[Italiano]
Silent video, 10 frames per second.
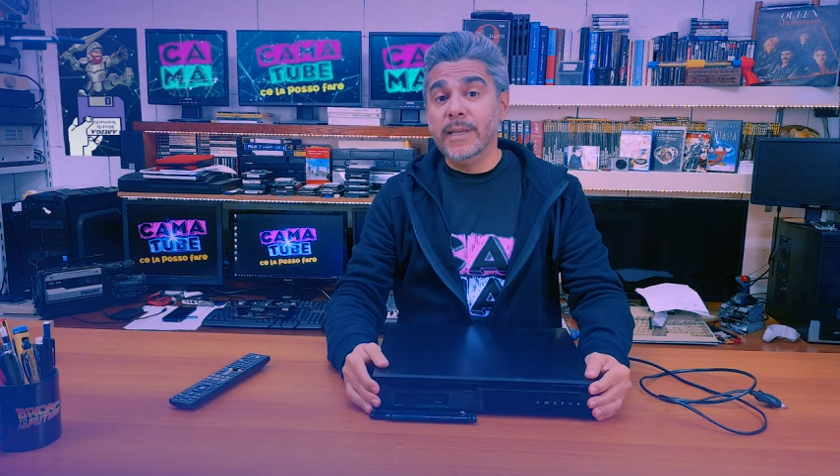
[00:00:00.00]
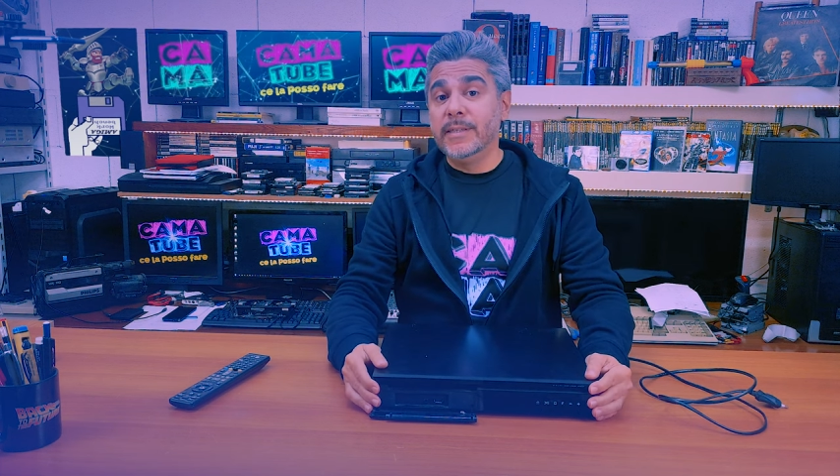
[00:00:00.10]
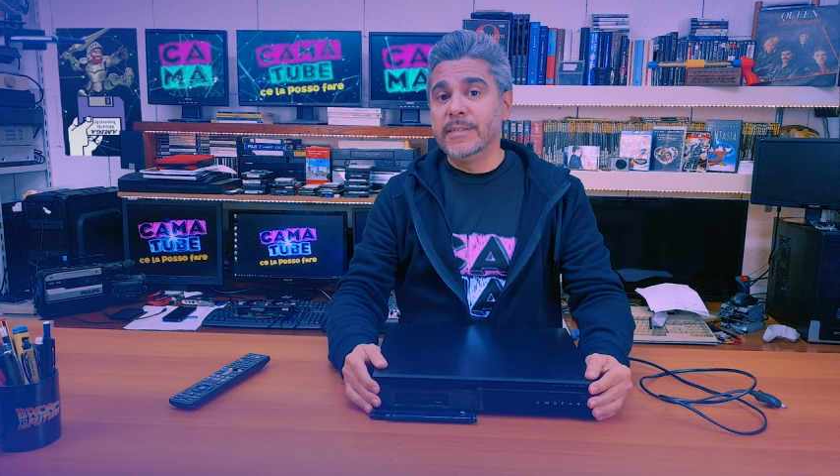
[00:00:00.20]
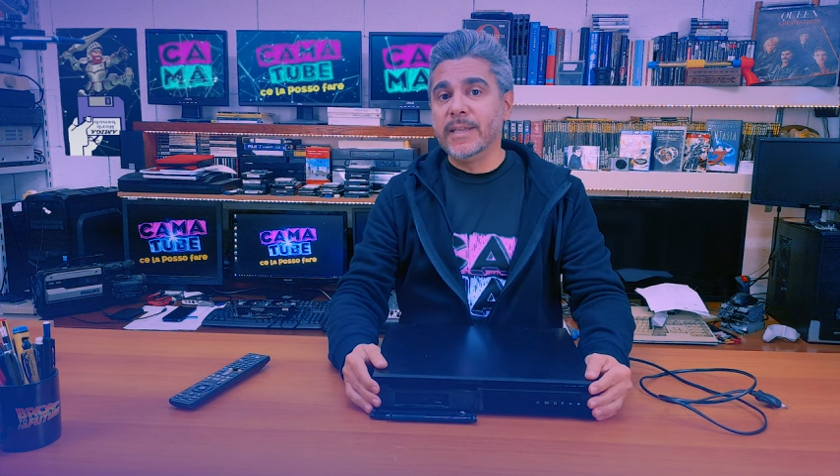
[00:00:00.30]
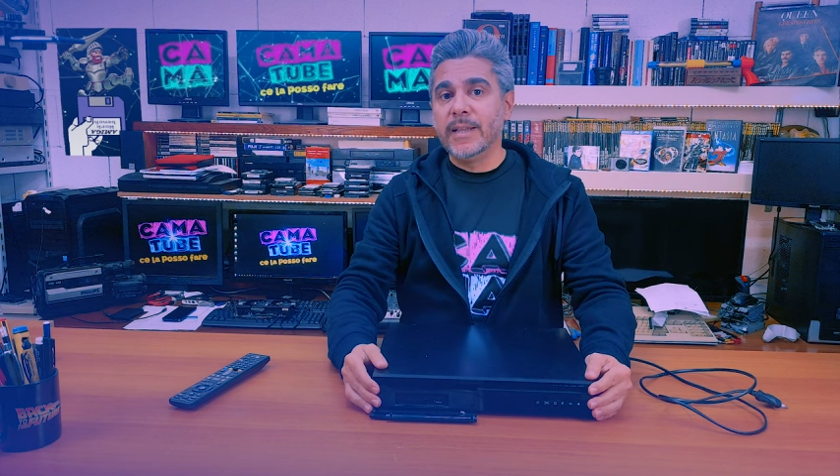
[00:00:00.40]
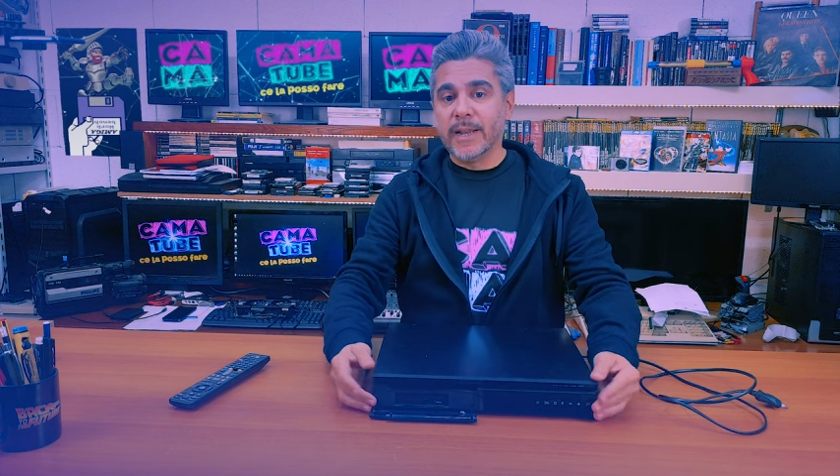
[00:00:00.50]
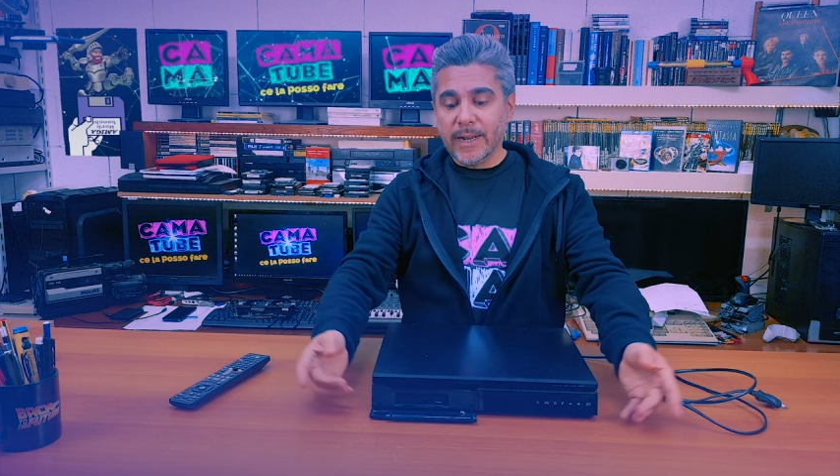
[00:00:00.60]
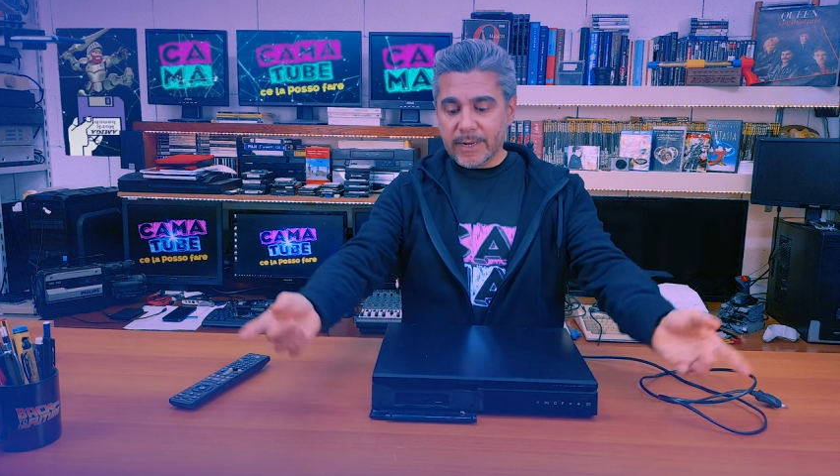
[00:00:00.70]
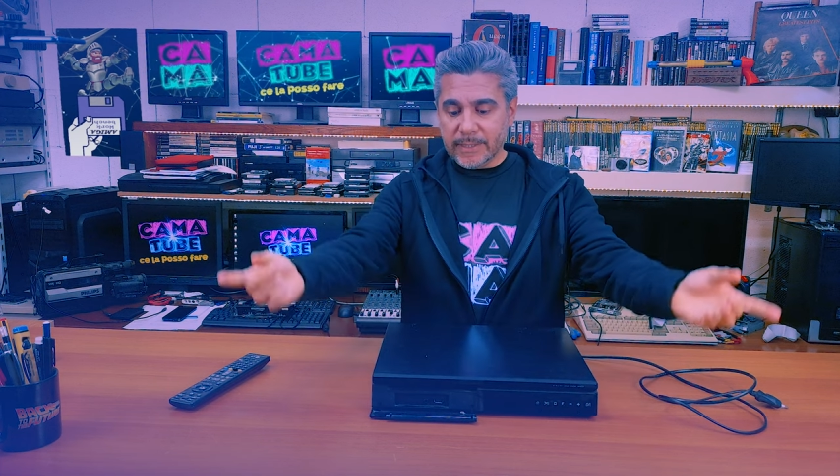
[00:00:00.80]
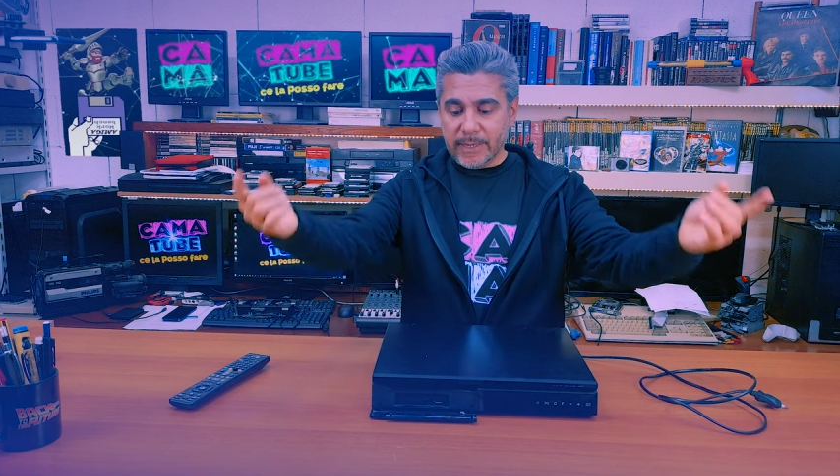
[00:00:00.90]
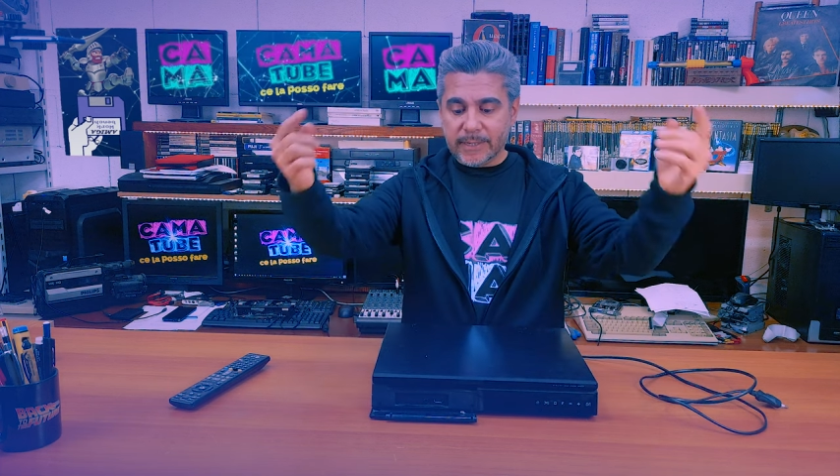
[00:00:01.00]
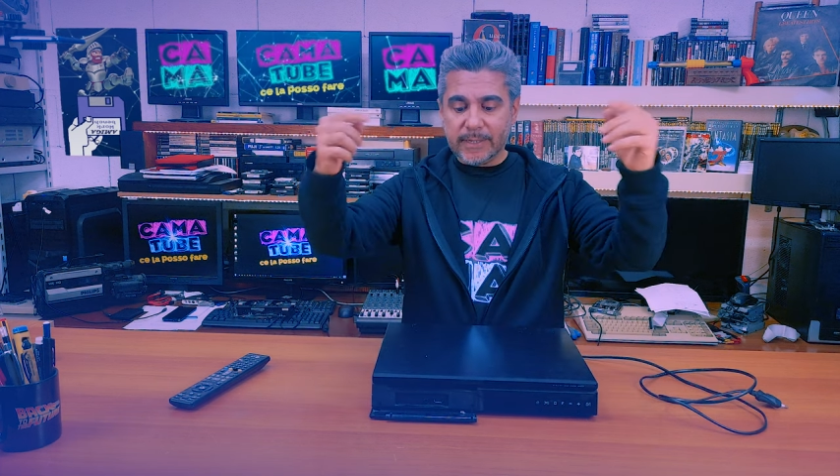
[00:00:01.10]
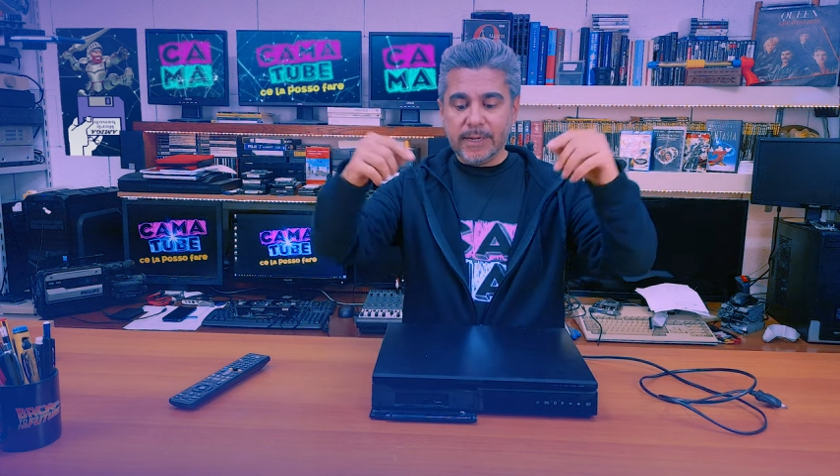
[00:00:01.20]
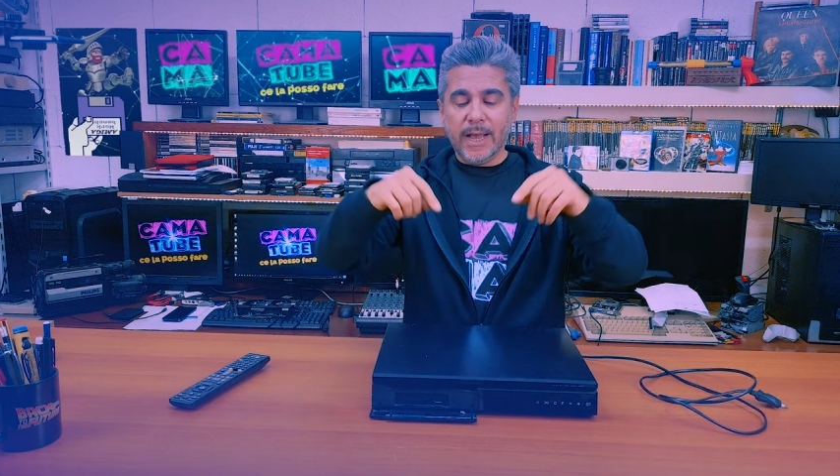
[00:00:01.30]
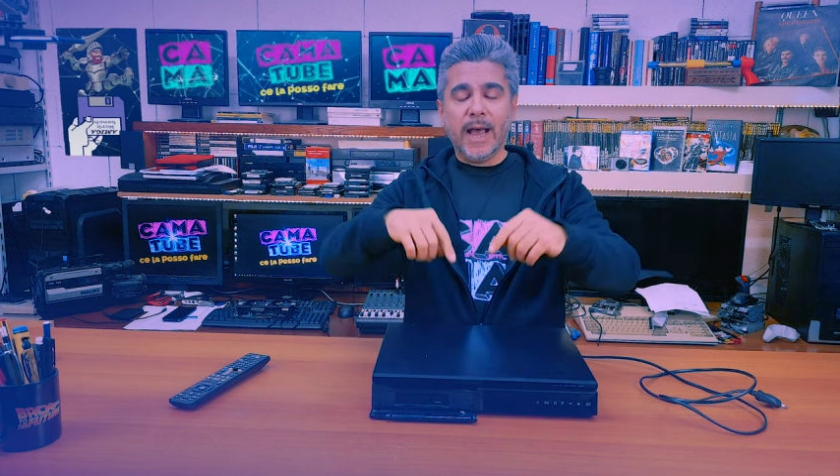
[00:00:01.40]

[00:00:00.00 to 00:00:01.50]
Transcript: inserire l'hard disk